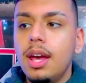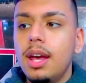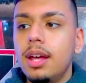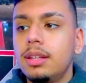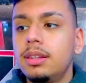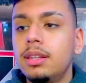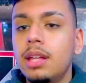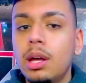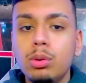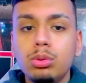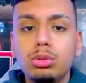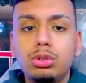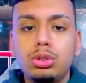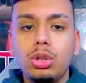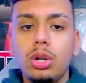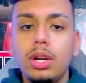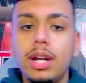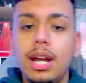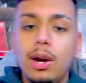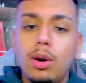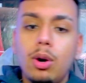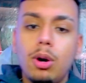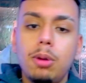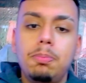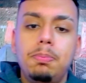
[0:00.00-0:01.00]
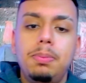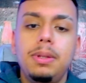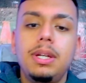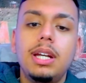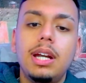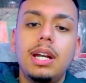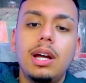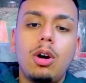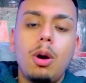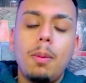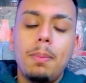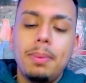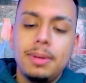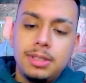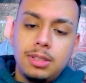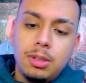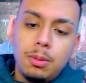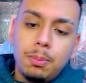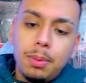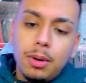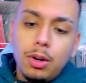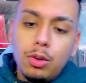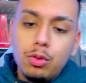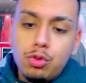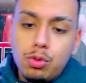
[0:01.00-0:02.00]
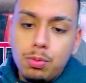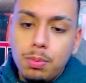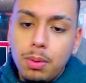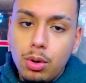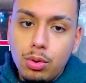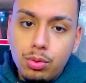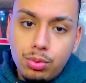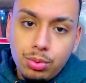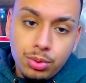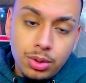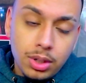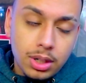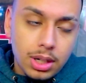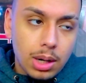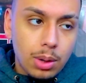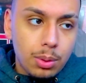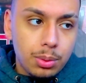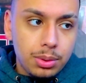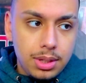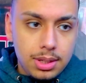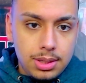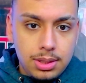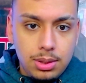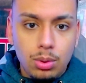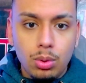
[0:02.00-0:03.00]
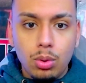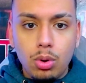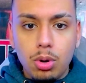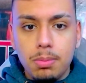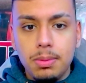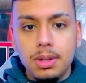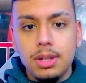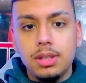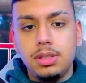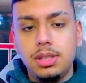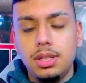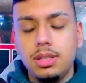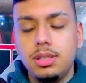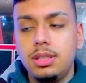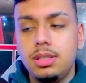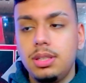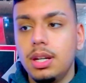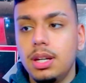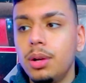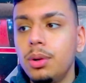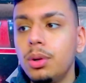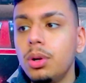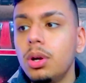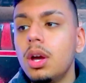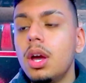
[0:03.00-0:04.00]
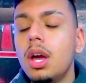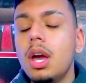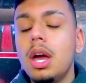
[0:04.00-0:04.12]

não só na Copinha, na Copa São Paulo de Futebol Júnior, que aconteceu no começo desse ano,